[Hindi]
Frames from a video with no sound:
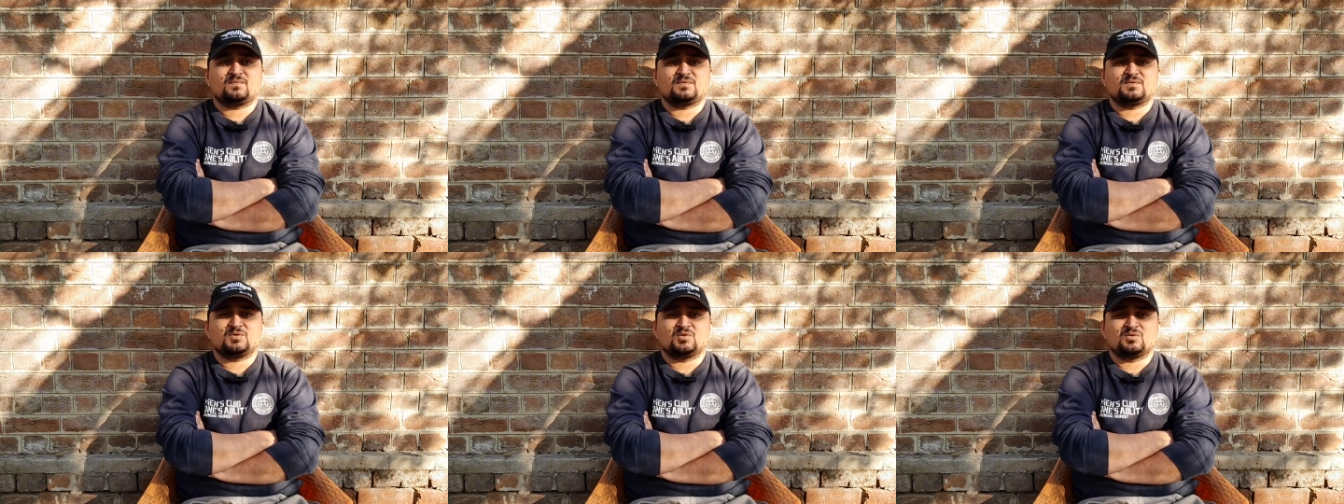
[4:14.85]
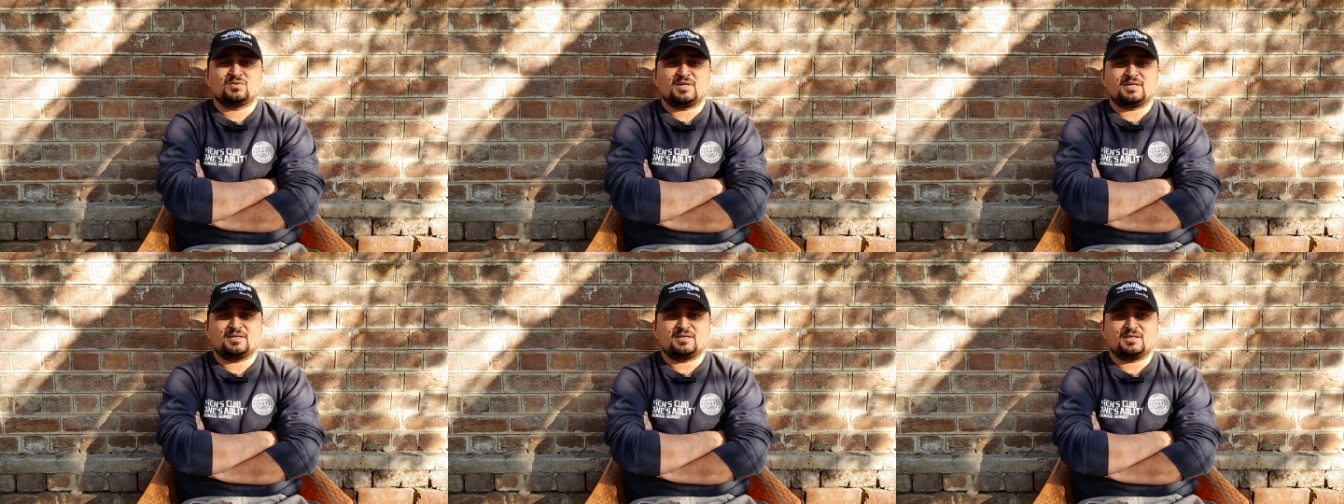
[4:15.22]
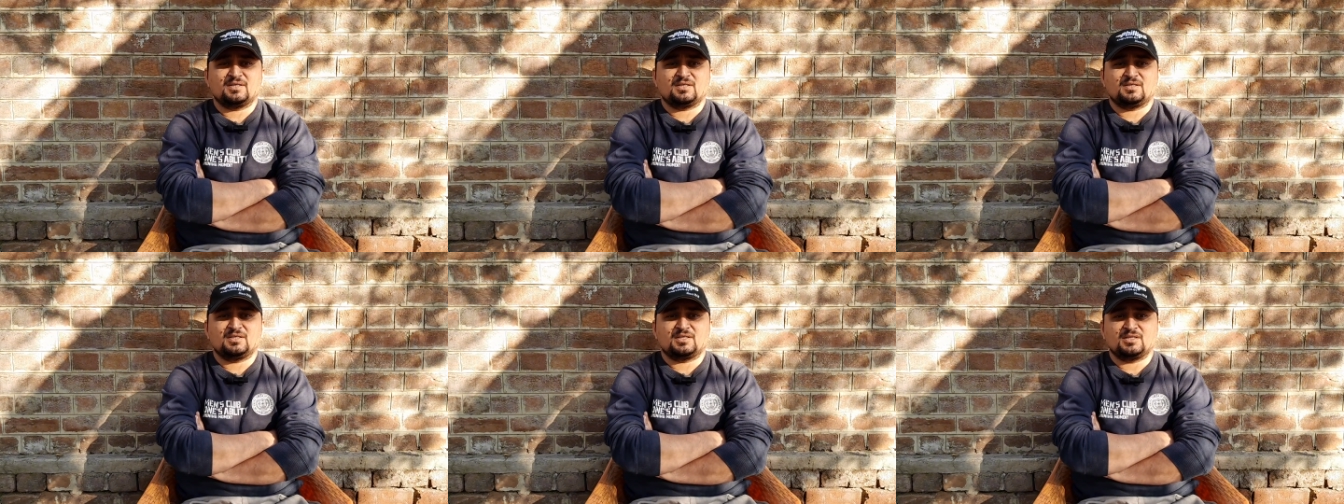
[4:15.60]
जो
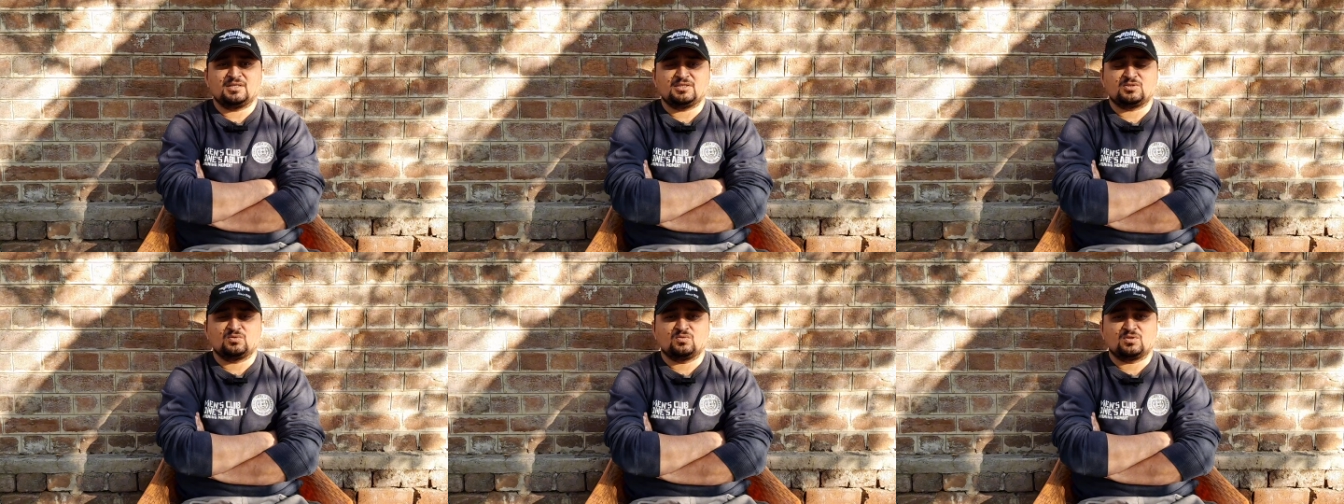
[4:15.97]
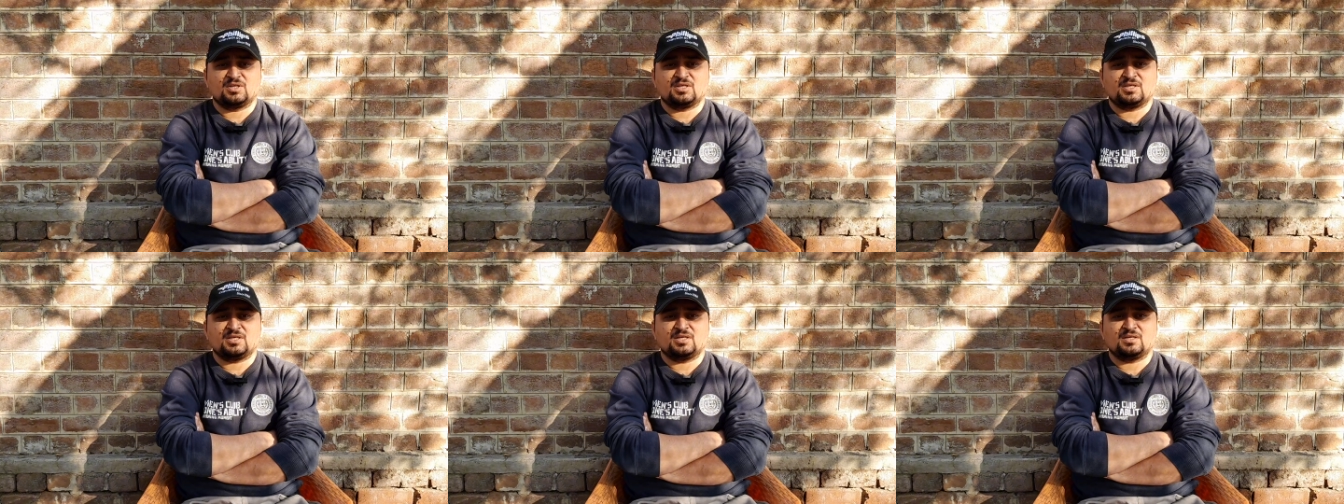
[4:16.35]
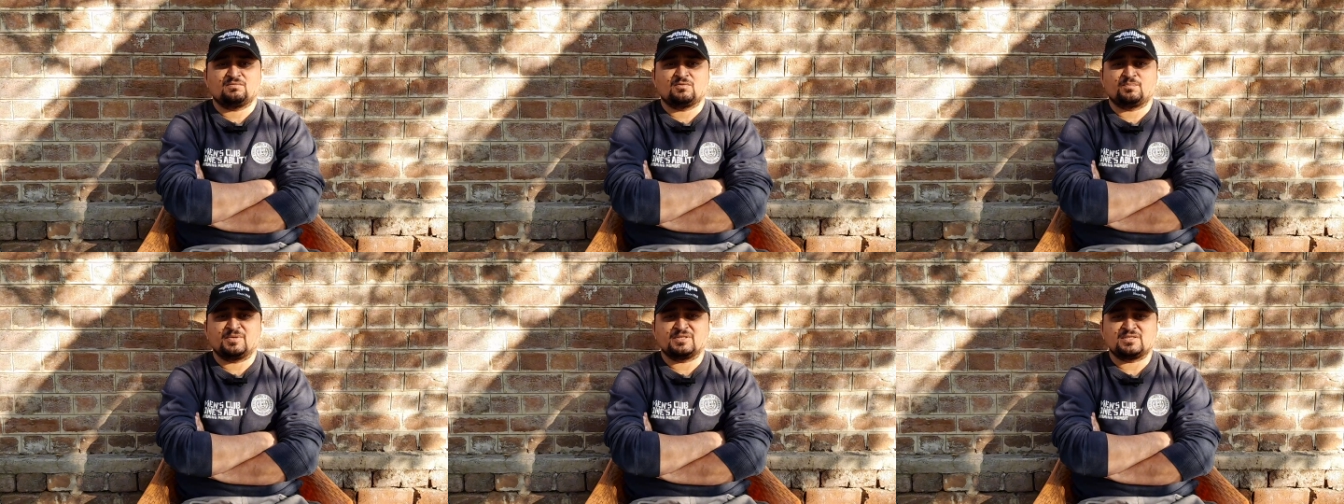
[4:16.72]
एंट्रियां लिखनी शुरू करेंगे ना
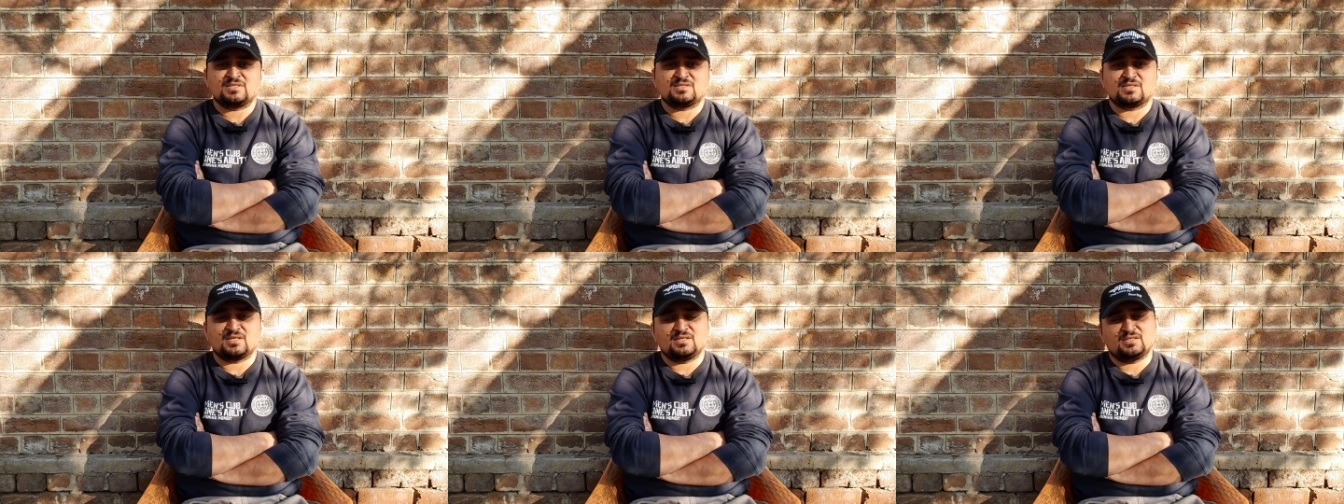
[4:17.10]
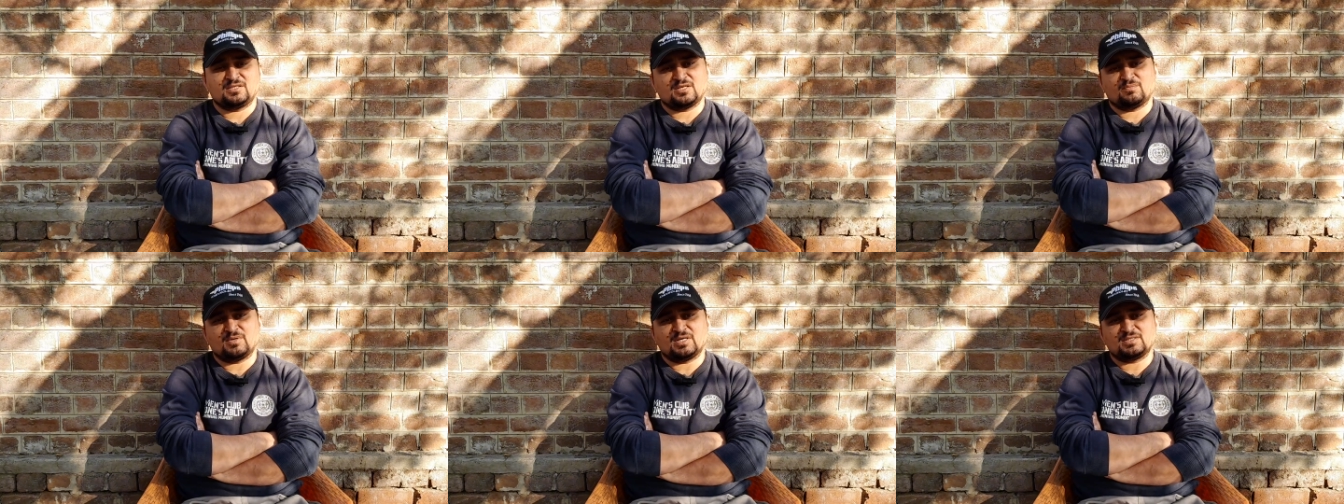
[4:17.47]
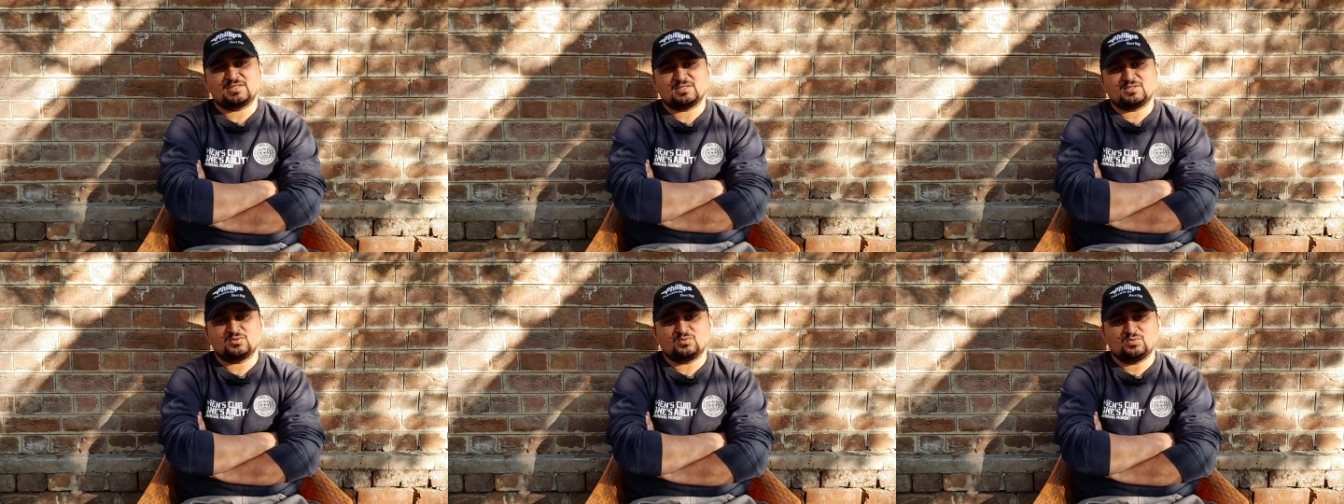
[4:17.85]
वो 25 तारीख के बाद
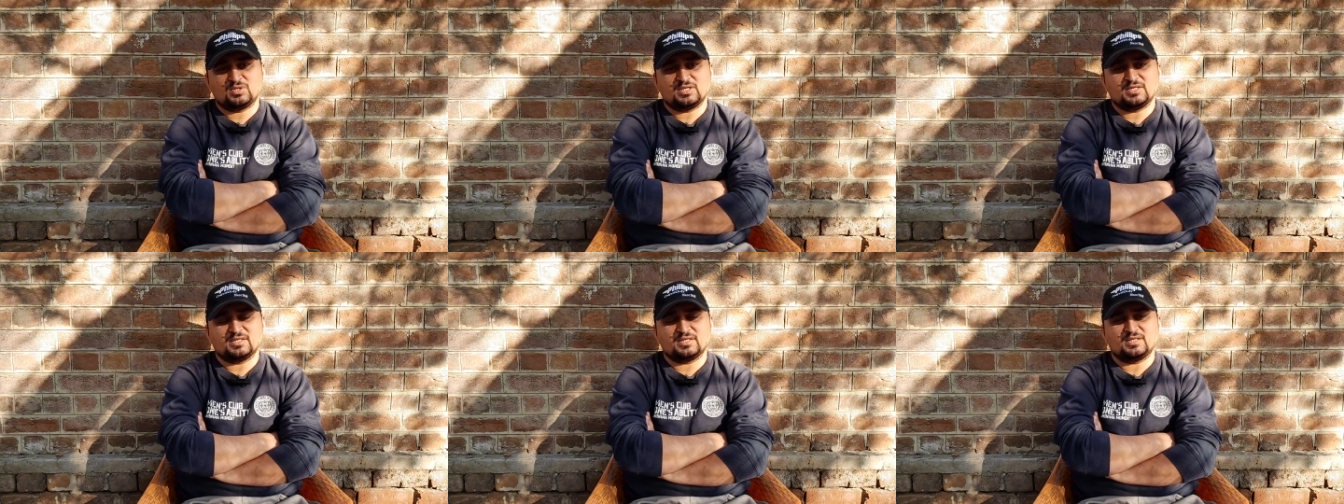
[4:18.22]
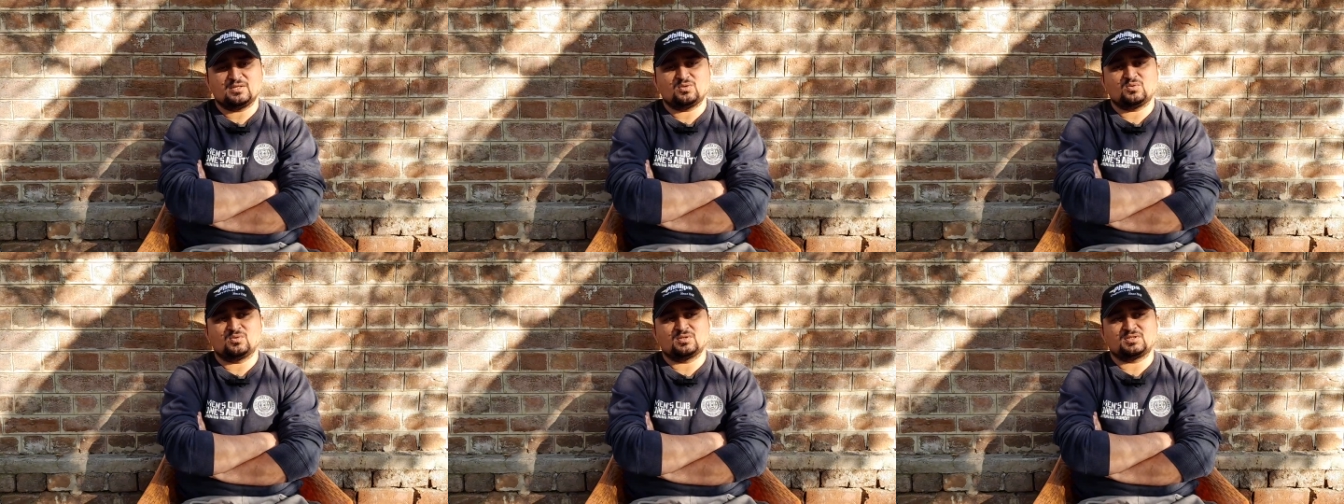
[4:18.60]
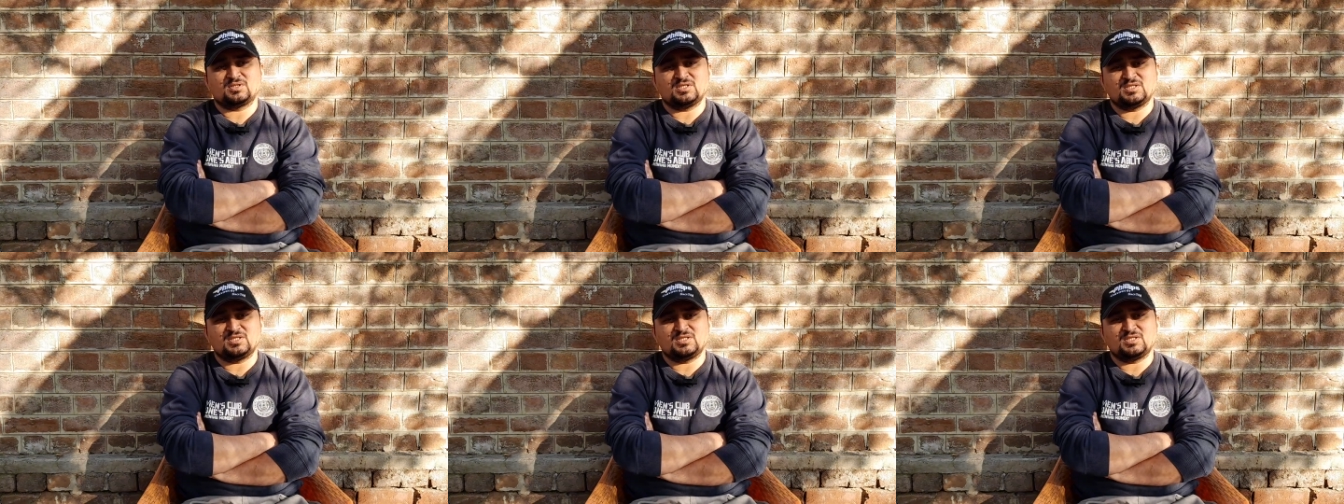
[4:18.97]
से शुरू करेंगे और